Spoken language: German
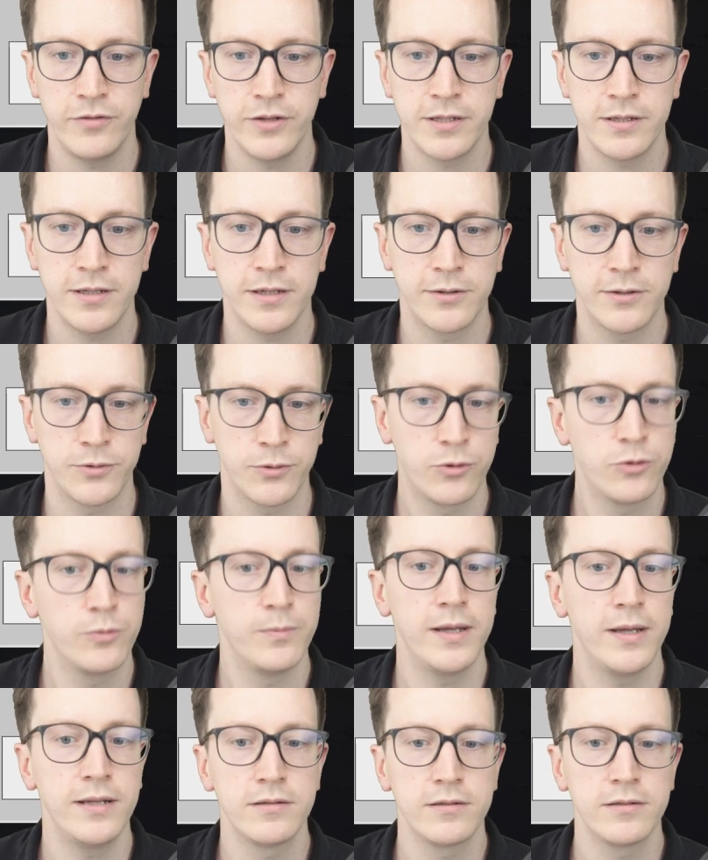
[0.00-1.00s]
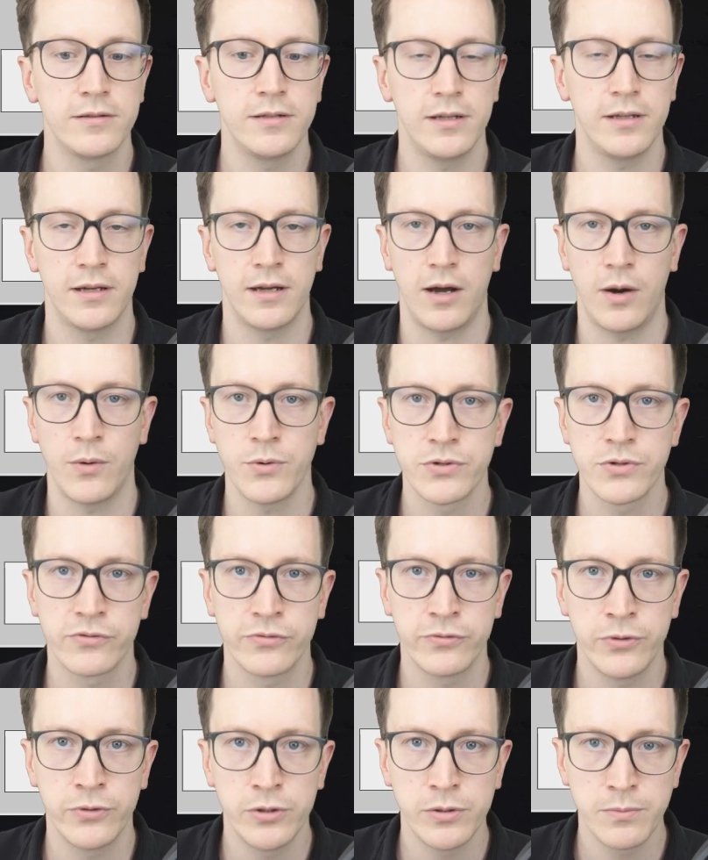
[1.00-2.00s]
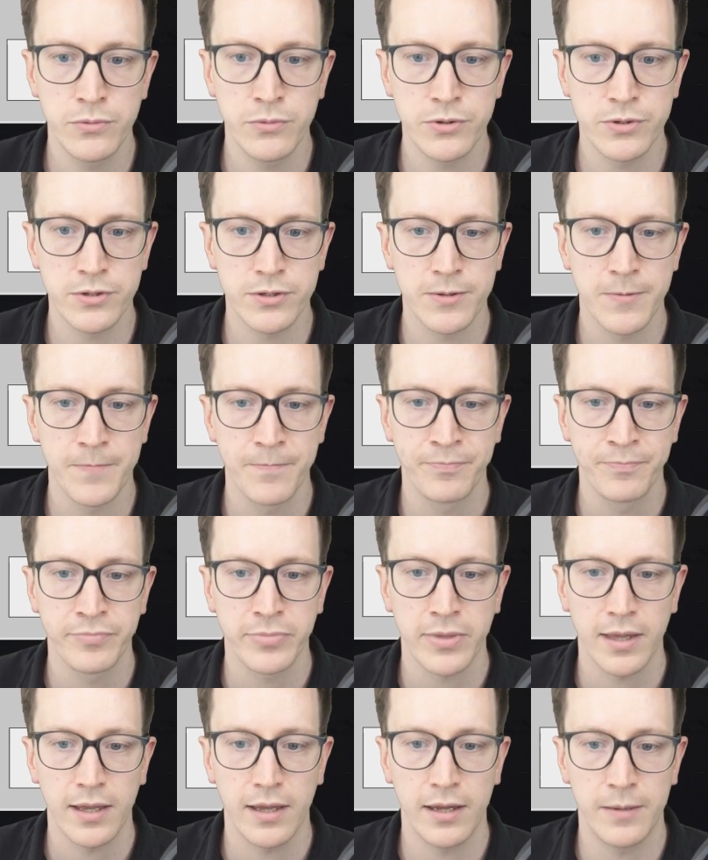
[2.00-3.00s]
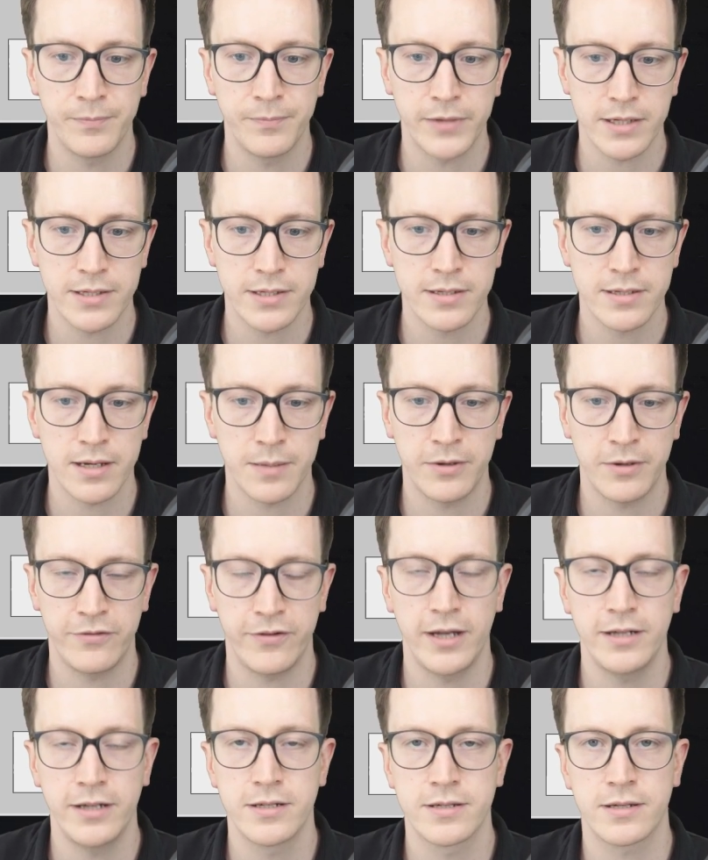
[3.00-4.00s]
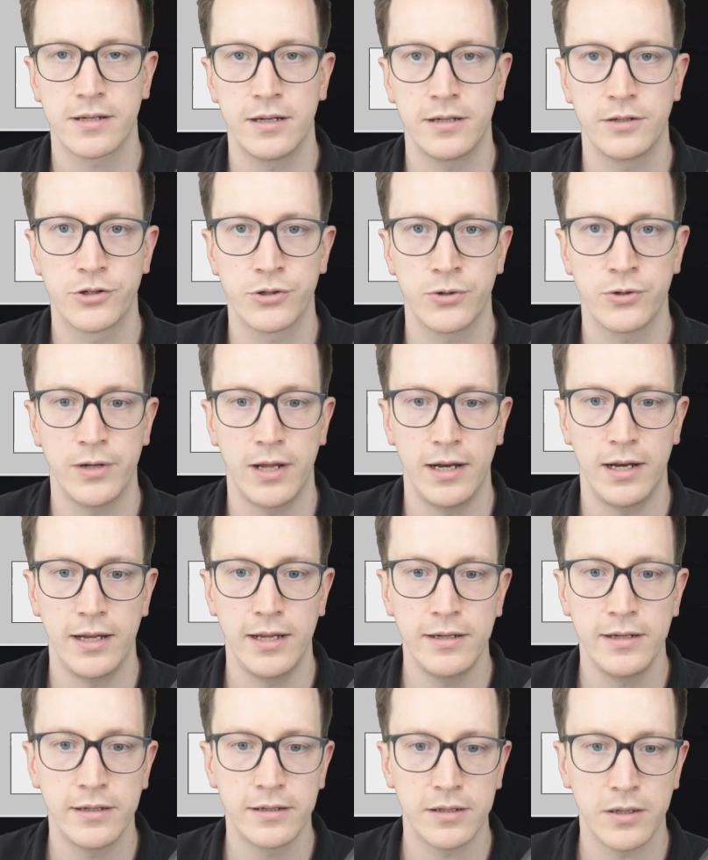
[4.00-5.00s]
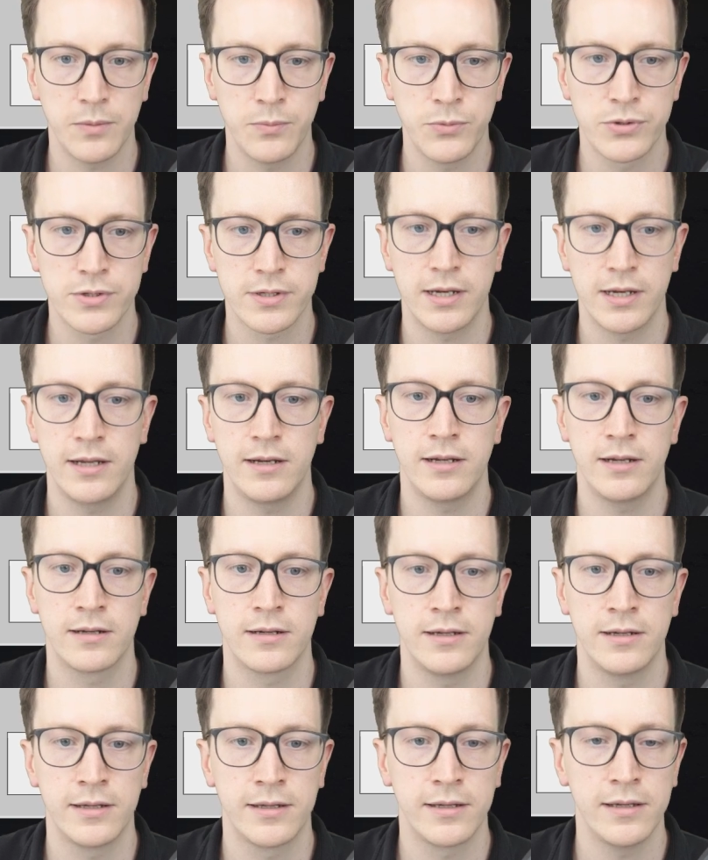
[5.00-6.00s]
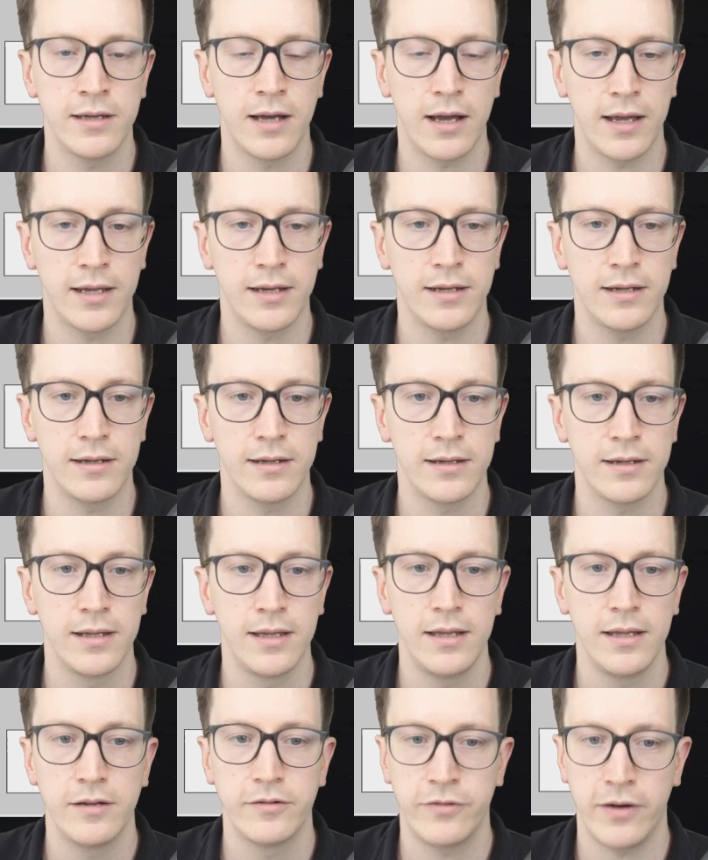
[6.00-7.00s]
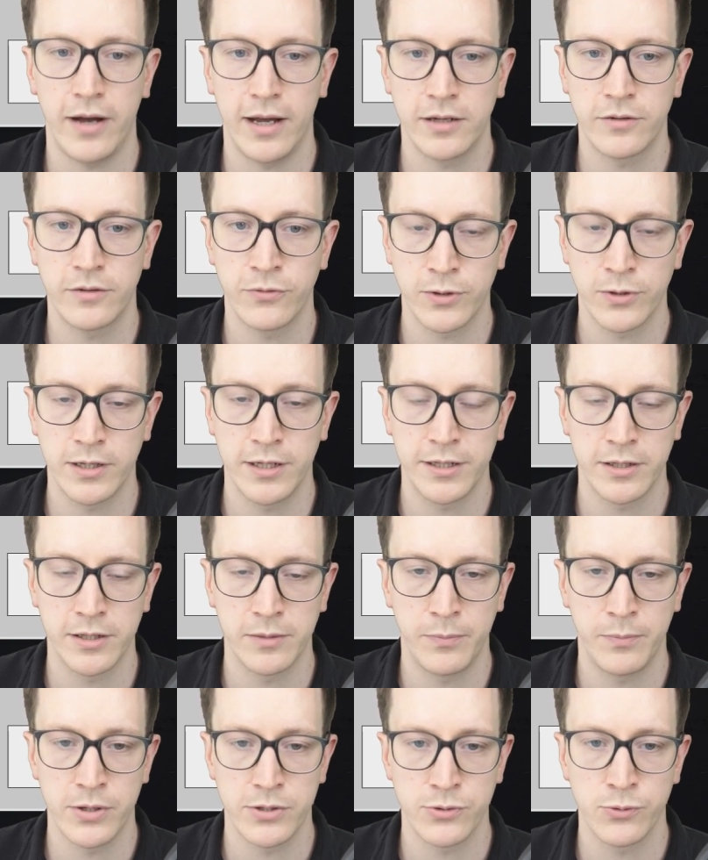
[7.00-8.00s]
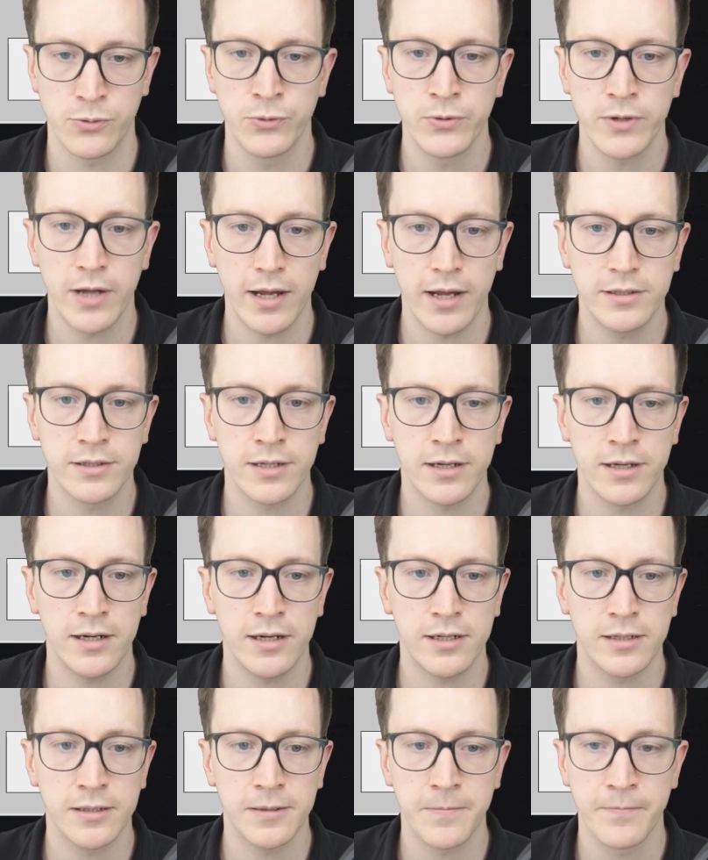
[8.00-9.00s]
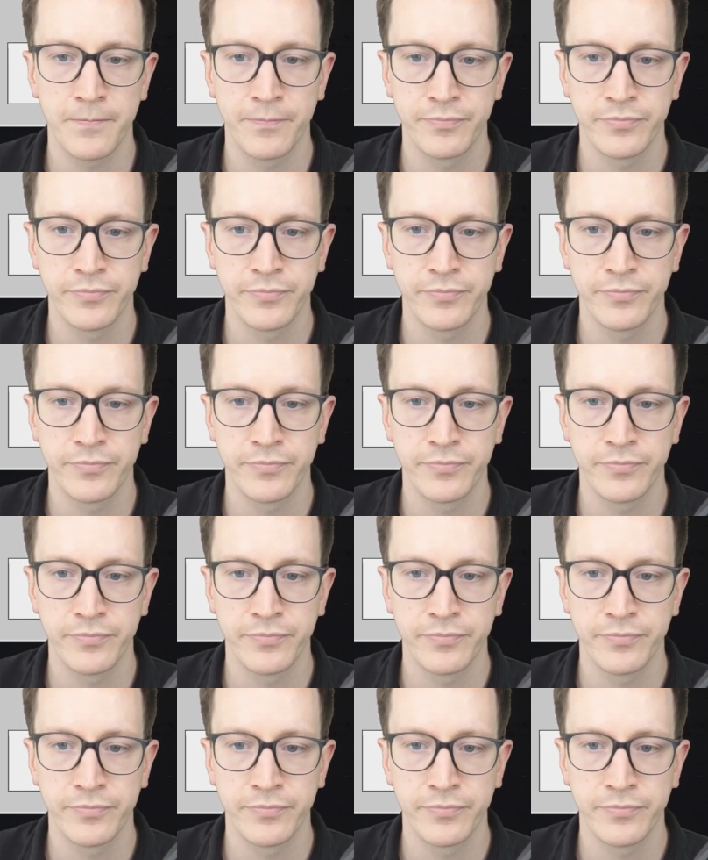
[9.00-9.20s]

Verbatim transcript: wichtigen Dokumente, die ihr ausfüllen müsst. Ähm, das ist aber weitestgehend schon erledigt. Ihr müsst lediglich hier eine verantwortliche Person eintragen